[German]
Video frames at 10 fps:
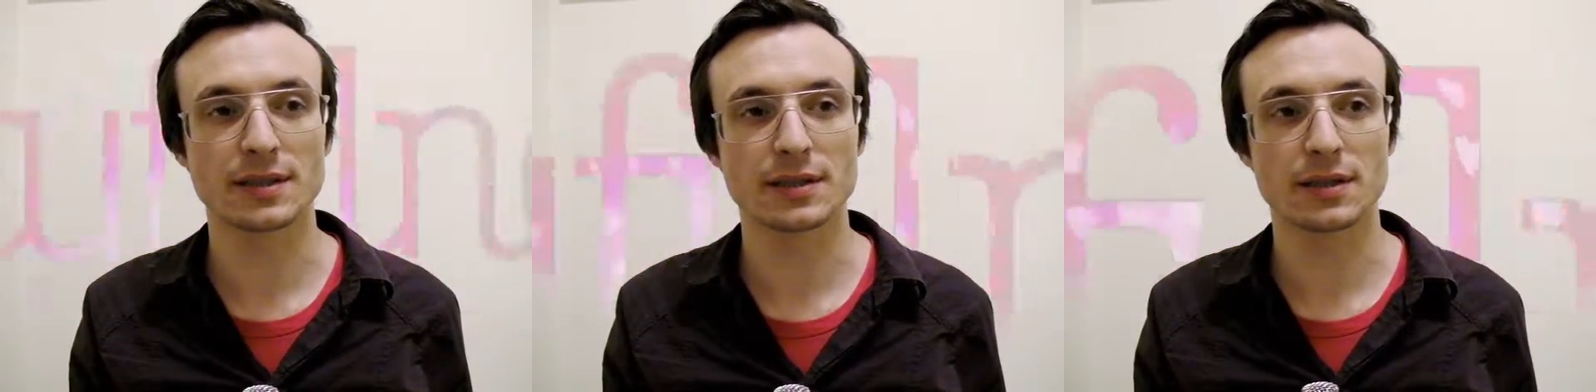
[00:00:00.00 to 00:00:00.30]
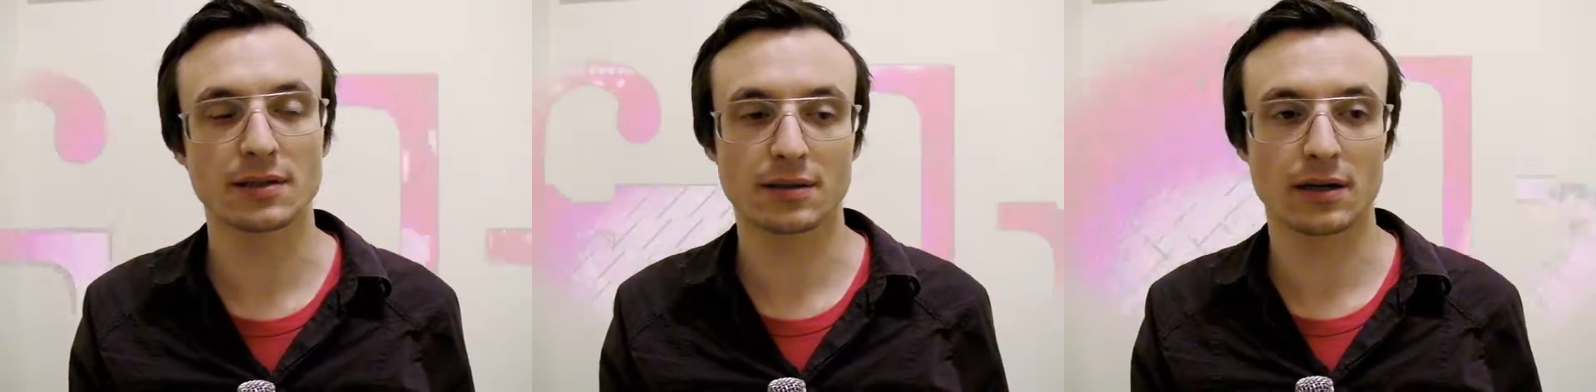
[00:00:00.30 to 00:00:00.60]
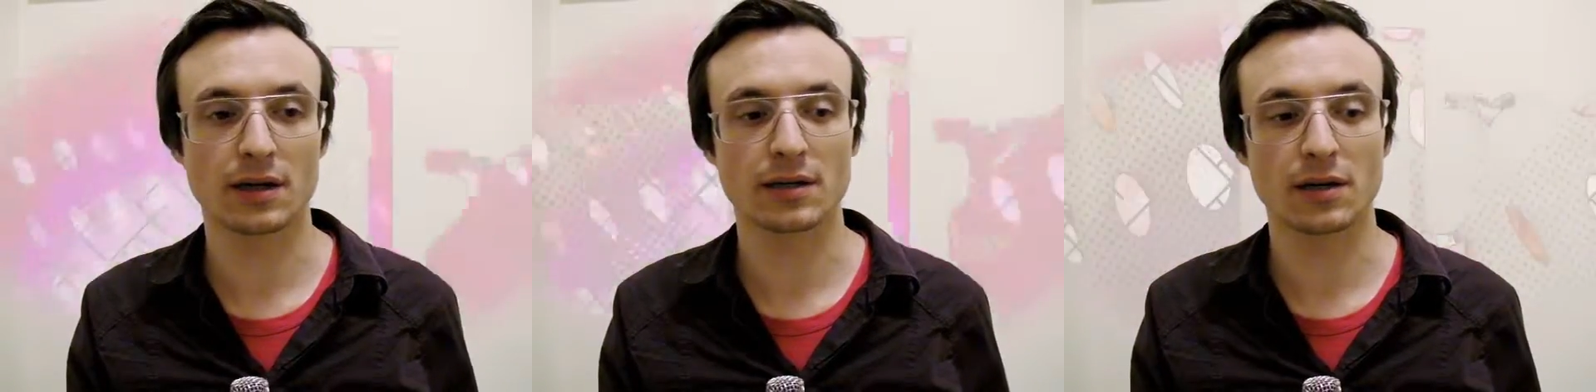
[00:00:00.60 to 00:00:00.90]

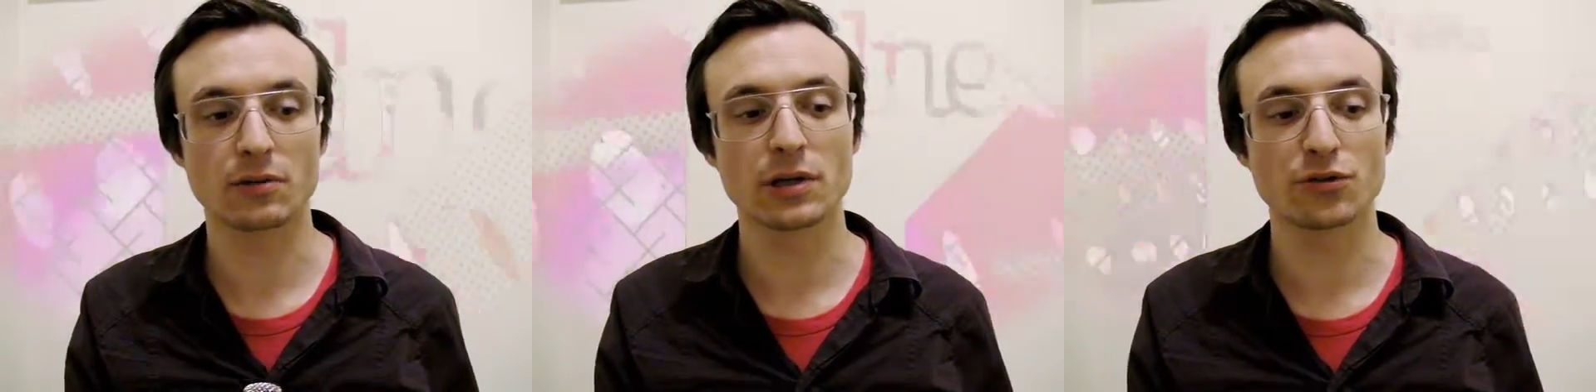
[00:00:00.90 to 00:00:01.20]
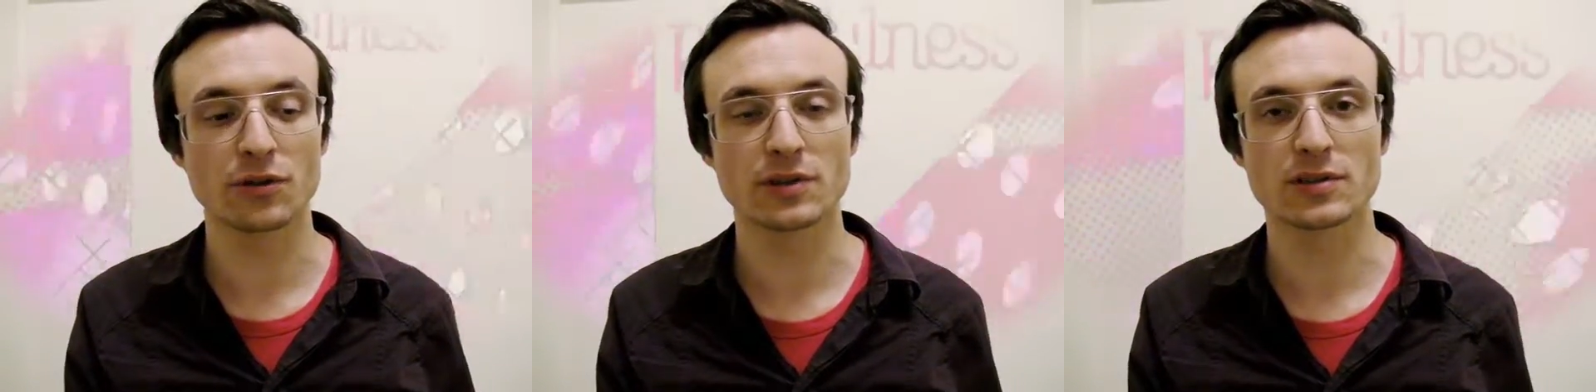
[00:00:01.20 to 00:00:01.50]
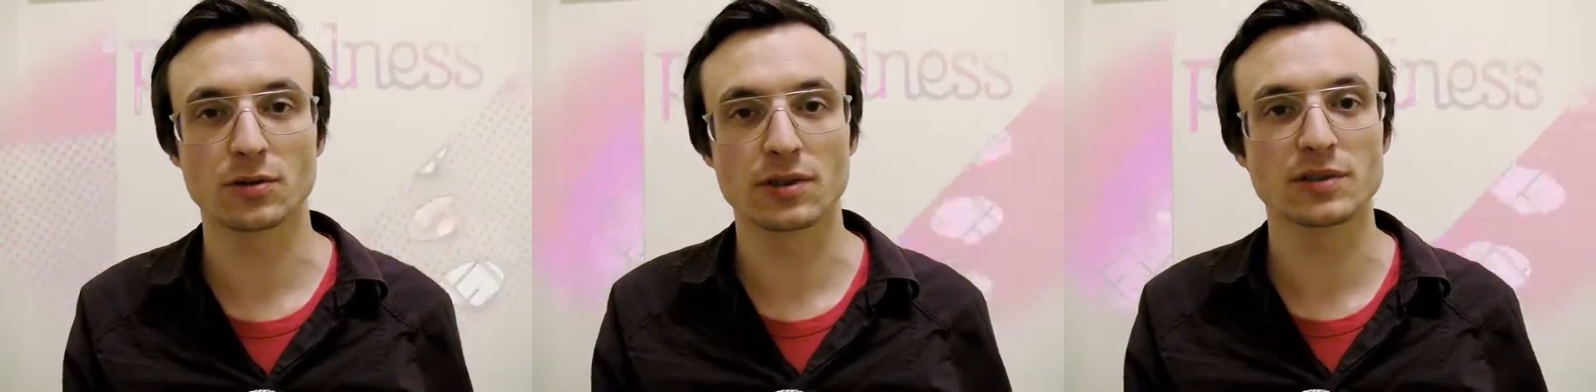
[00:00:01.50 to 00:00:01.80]
Art
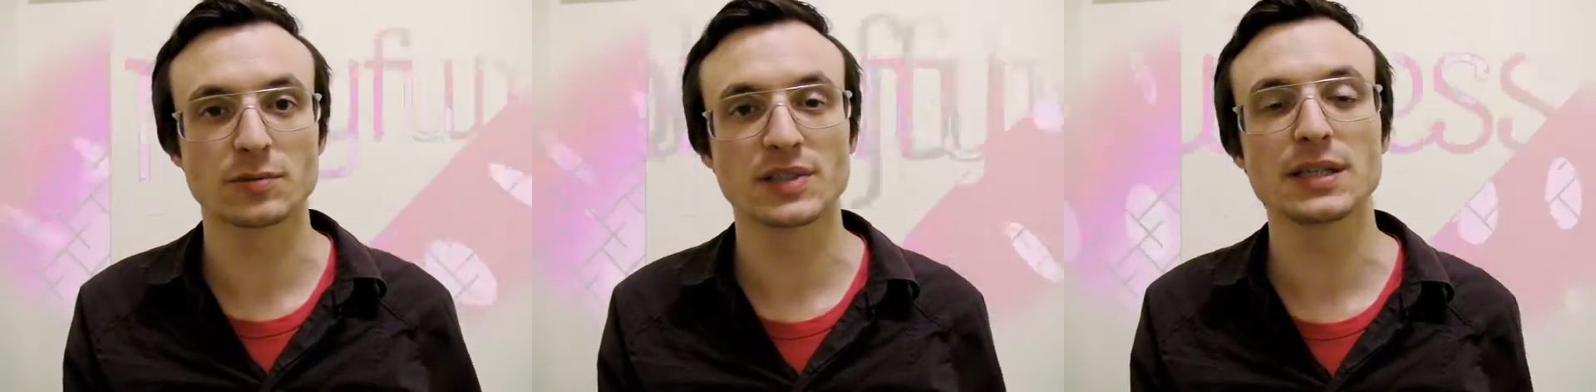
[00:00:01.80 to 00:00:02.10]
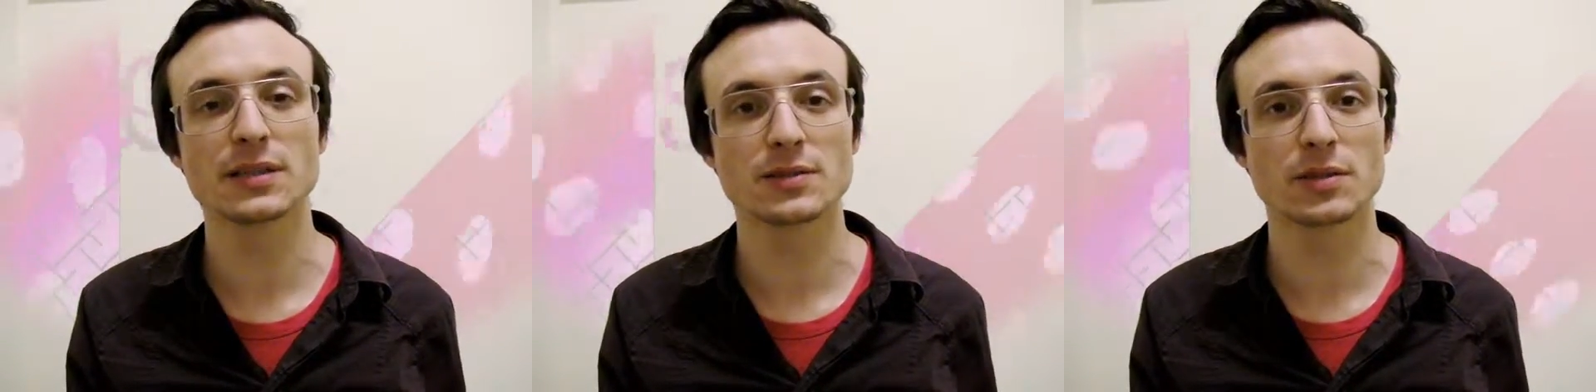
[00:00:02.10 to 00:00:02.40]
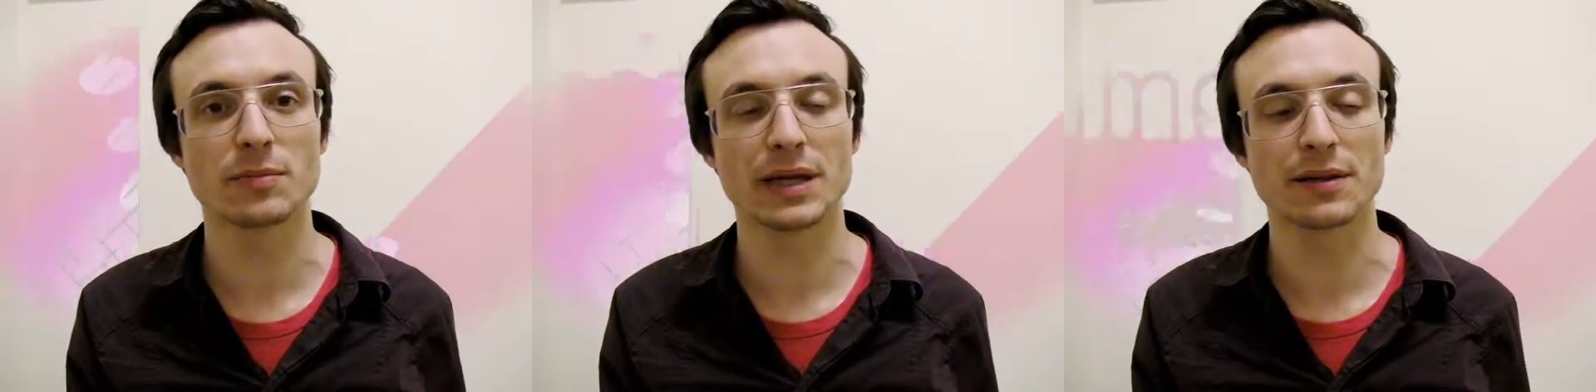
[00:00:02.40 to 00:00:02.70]
Audioinstallation, als
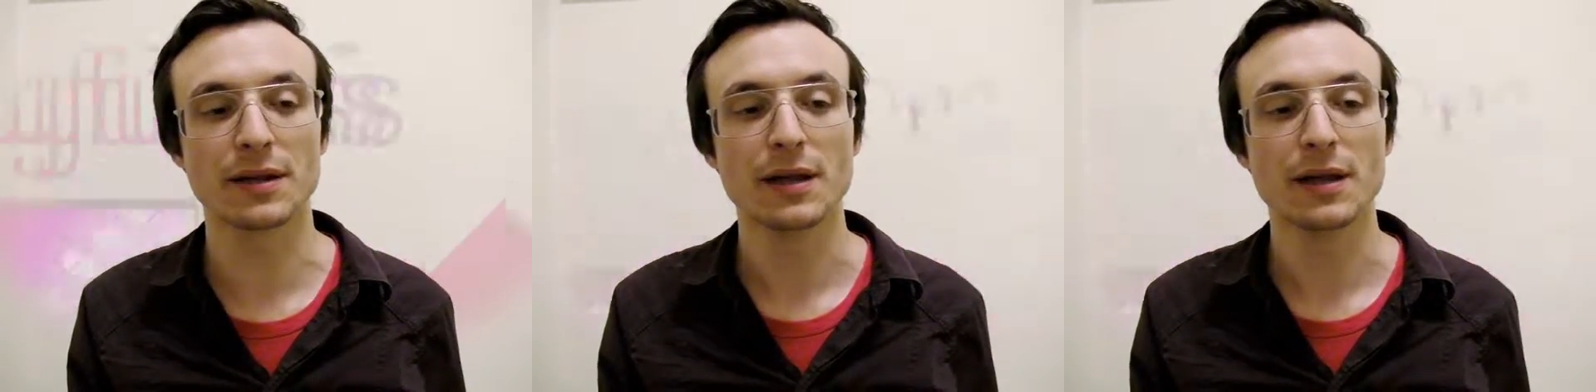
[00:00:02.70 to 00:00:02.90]
Musikinstrument,